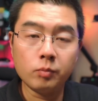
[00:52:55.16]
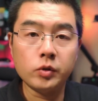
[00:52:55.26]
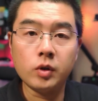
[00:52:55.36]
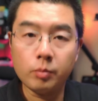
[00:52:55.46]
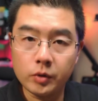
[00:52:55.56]

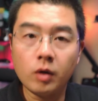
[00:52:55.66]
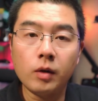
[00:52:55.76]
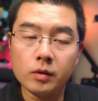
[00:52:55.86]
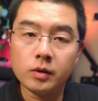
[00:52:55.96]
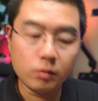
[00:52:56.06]
比较漂
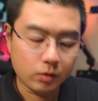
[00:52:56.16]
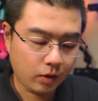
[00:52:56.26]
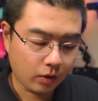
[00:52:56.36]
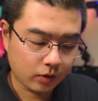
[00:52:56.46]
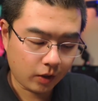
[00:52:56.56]
亮的这种
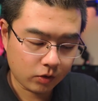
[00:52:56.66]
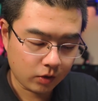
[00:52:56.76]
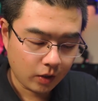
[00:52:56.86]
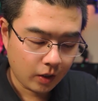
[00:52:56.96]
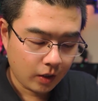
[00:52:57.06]
2次展示。